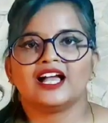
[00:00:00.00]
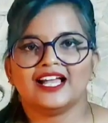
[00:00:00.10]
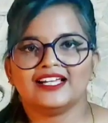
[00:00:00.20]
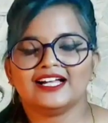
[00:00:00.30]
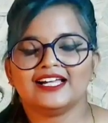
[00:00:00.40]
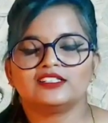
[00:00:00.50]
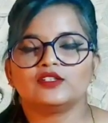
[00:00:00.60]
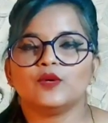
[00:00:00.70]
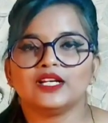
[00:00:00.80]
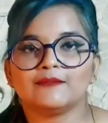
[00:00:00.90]
हाय
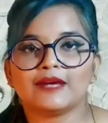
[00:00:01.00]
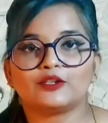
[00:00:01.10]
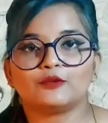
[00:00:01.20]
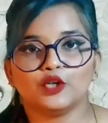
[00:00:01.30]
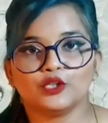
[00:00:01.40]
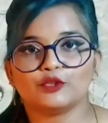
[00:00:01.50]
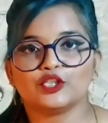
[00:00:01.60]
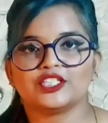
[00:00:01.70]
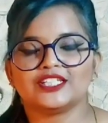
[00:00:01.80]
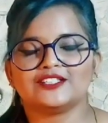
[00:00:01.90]
गाइस वेलकम बैक टू
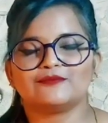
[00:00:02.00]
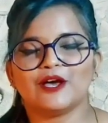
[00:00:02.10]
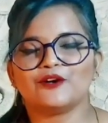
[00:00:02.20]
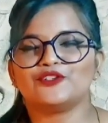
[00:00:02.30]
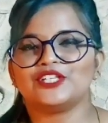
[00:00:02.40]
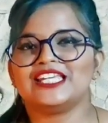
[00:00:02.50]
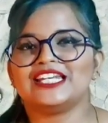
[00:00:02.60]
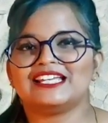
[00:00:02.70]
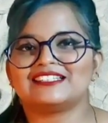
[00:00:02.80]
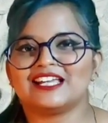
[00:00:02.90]
भोजपुरी चिलीज मैं हूं
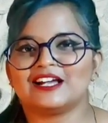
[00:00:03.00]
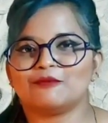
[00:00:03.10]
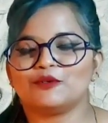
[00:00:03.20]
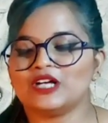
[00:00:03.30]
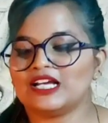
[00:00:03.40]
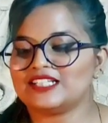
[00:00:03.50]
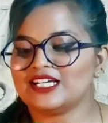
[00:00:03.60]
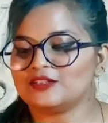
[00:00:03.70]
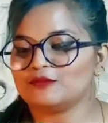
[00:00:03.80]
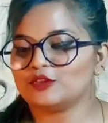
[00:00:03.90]
रुधीर कैसे हैं आप लोग गाइस
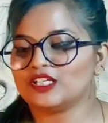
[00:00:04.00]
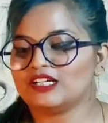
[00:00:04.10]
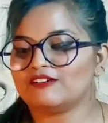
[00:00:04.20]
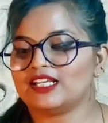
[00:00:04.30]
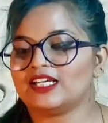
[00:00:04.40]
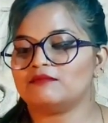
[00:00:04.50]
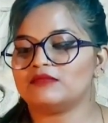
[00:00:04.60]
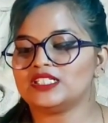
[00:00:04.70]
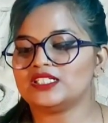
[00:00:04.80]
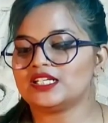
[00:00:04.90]
आज हम लोग देखने वाले हैं
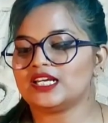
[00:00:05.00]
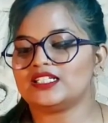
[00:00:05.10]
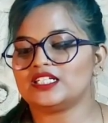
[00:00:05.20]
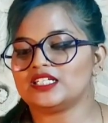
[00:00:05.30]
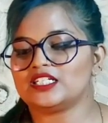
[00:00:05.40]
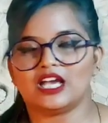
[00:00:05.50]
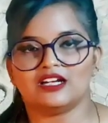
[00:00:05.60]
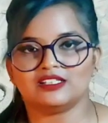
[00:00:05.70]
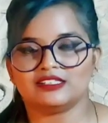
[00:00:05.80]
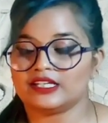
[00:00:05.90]
मिस्टर एजे
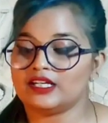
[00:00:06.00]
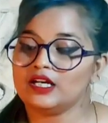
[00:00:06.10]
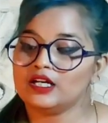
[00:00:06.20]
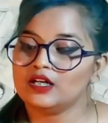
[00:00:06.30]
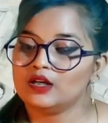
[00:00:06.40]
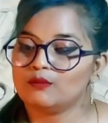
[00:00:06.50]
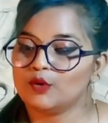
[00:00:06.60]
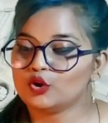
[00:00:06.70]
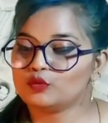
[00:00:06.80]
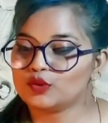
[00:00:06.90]
चैनल से
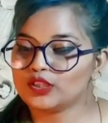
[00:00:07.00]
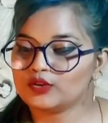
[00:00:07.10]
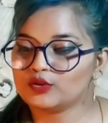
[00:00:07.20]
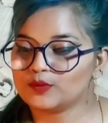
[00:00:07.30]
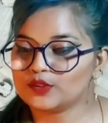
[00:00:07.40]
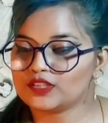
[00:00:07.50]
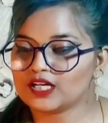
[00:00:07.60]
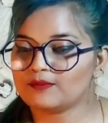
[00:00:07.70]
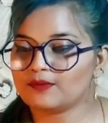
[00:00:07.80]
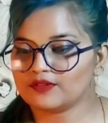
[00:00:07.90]
भोजपुरी
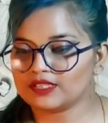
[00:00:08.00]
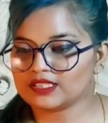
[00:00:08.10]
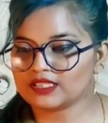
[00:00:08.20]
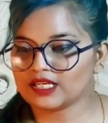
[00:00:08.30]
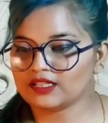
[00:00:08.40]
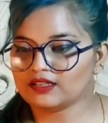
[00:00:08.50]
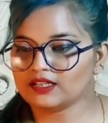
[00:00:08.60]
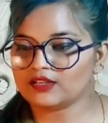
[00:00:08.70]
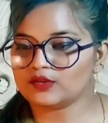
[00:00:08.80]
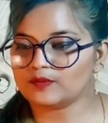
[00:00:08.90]
सुपरस्टार पवन
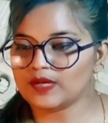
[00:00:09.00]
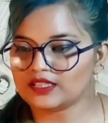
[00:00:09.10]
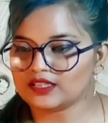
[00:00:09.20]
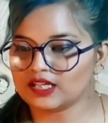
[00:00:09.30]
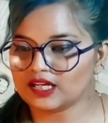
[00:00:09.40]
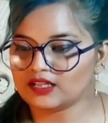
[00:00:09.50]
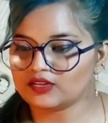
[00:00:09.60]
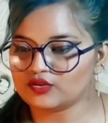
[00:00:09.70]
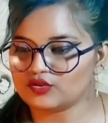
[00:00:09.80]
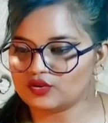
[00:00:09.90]
सिंह इज बेटर
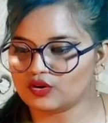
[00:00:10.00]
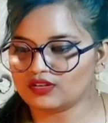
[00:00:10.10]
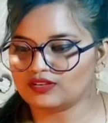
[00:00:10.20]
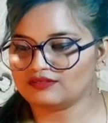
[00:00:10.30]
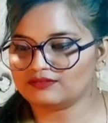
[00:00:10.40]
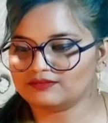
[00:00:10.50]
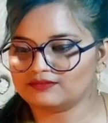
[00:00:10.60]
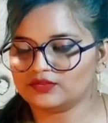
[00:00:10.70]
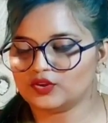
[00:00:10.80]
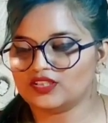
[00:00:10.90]
देन जॉन
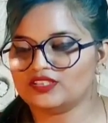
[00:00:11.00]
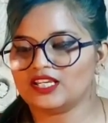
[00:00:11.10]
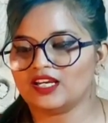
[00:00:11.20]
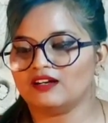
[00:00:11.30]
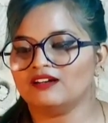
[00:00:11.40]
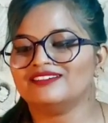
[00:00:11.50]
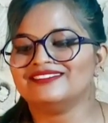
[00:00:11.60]
जॉनी सिंह